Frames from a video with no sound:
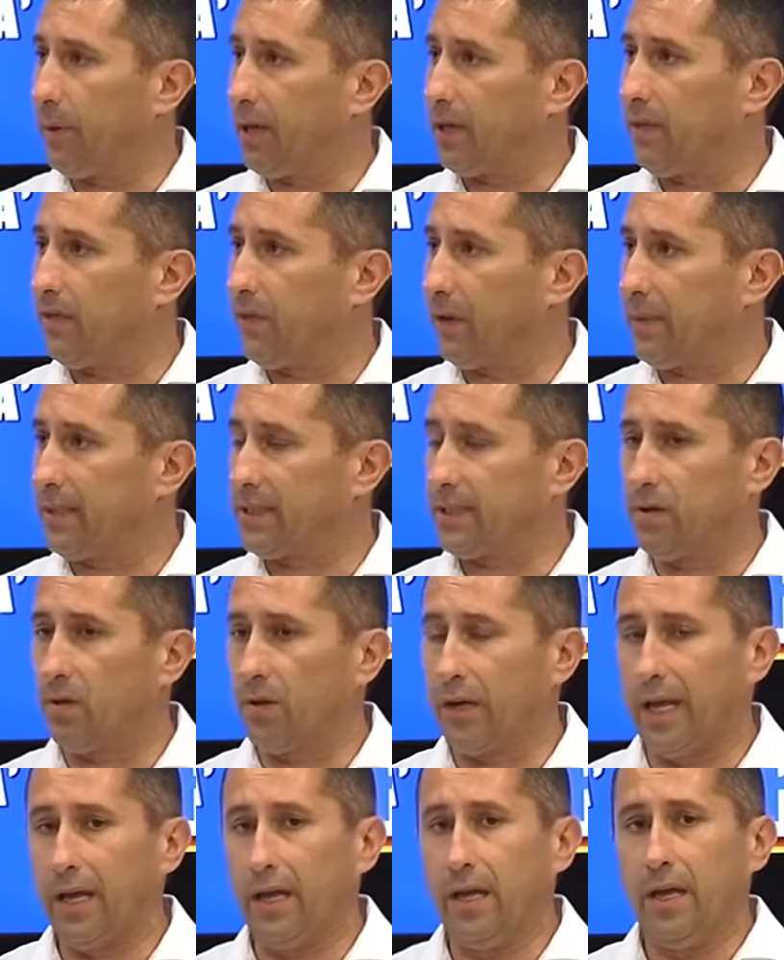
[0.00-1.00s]
per
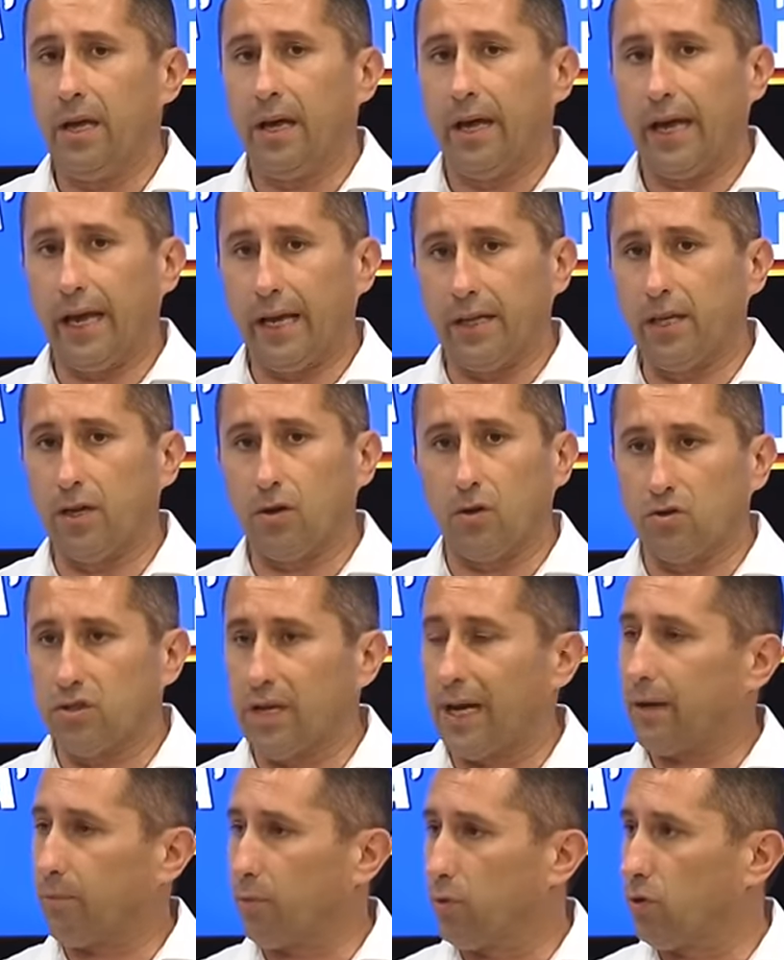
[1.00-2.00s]
diffamazione e dico
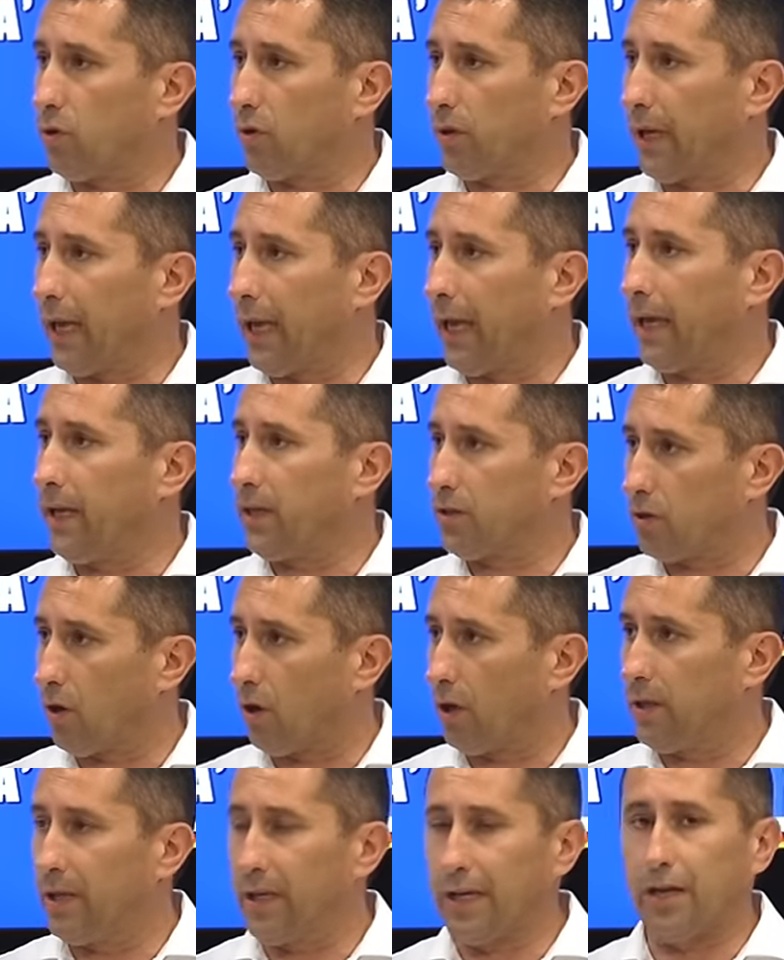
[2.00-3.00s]
già appunto che i
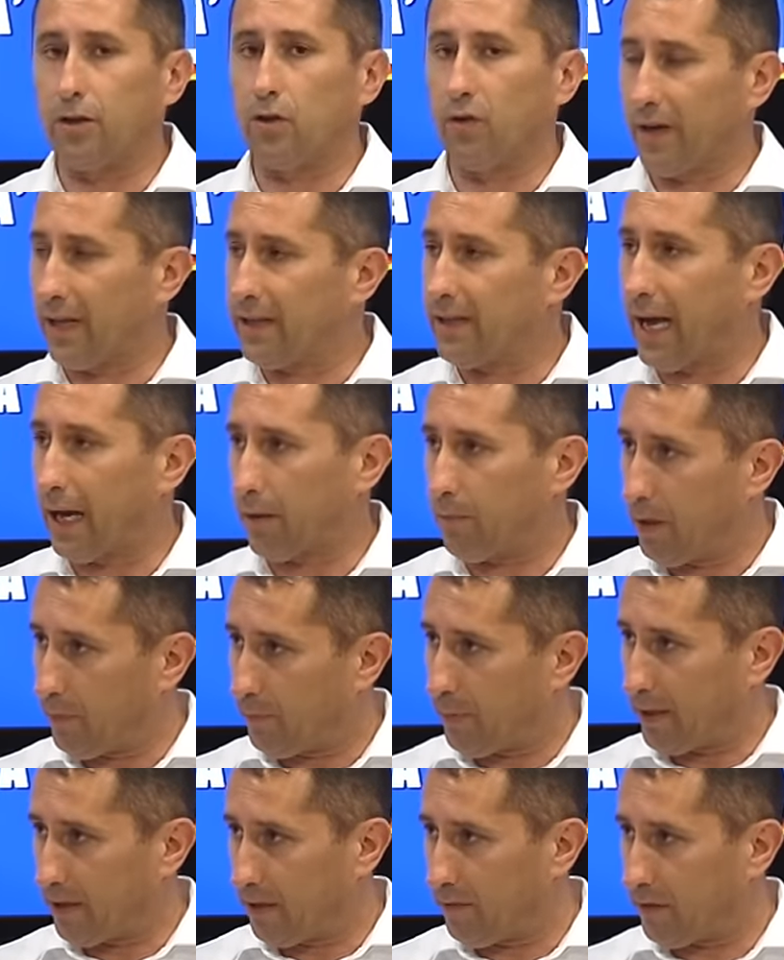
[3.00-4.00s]
soldi che dovrà darmi
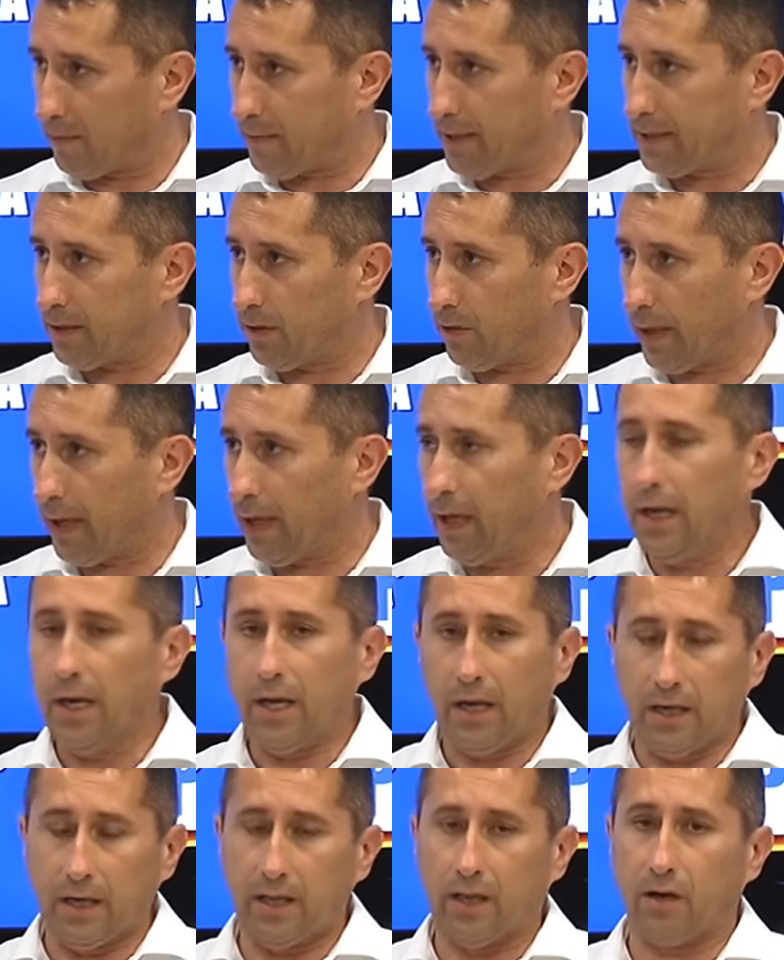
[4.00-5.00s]
per diffamazione
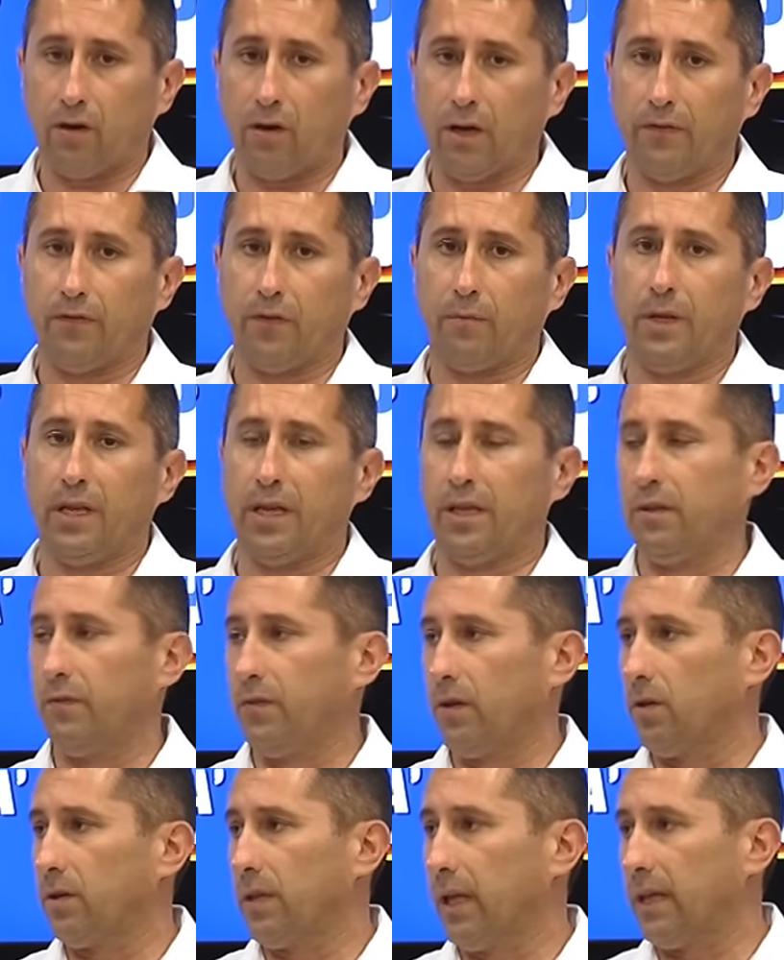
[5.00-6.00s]
li darò alle famiglie in
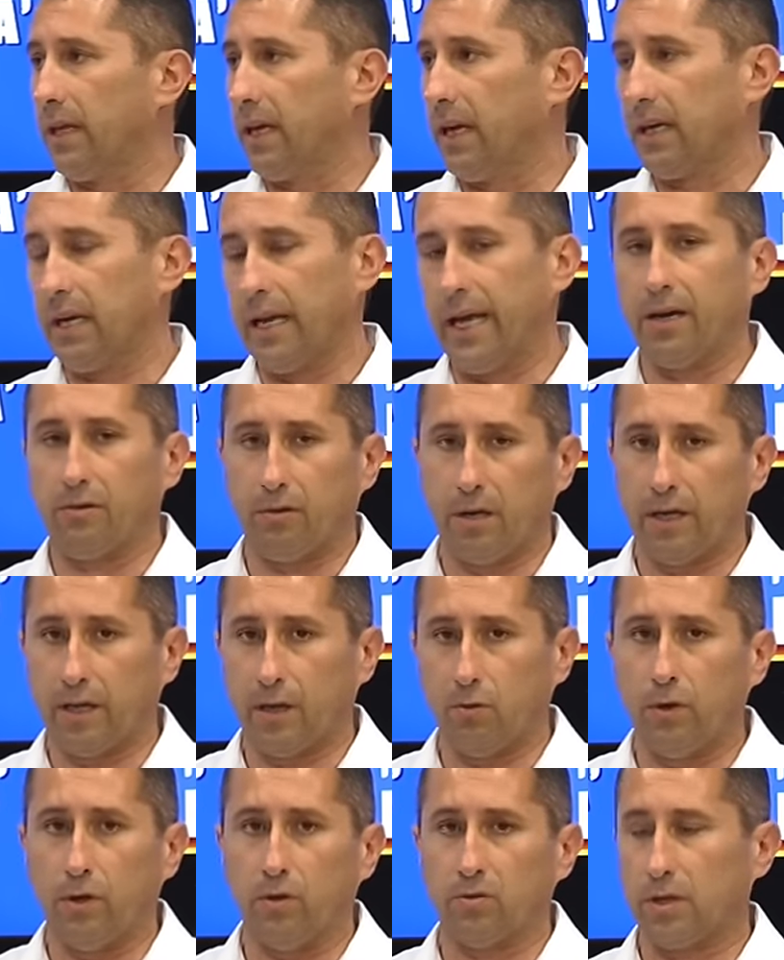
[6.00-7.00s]
difficoltà di Eraclea, quelle che
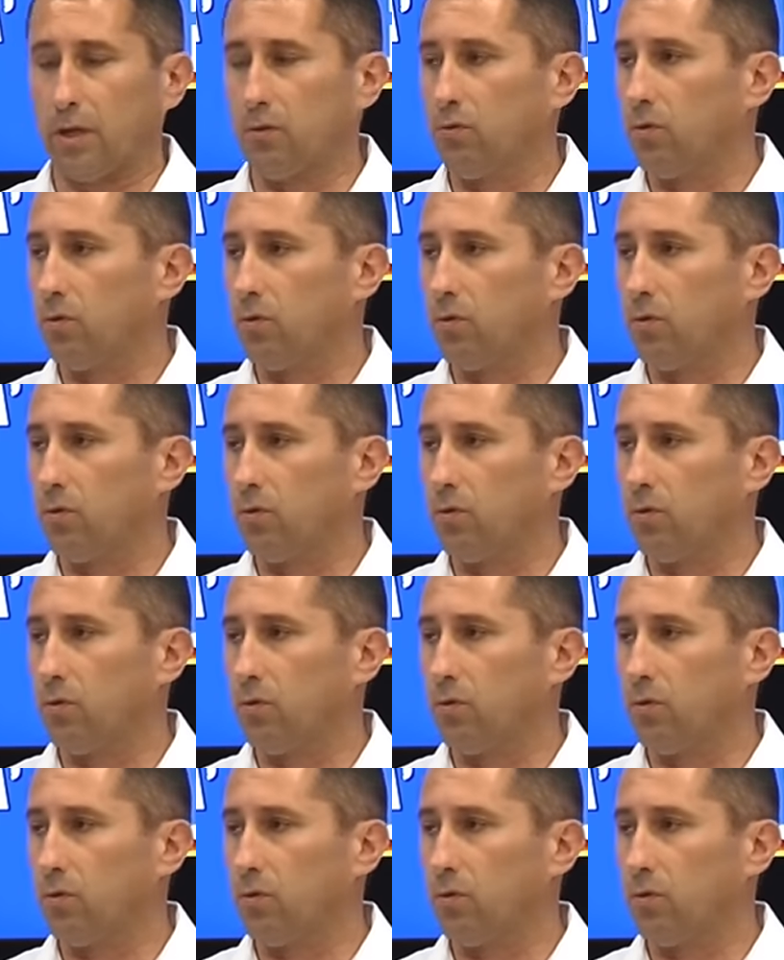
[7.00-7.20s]
lui non sta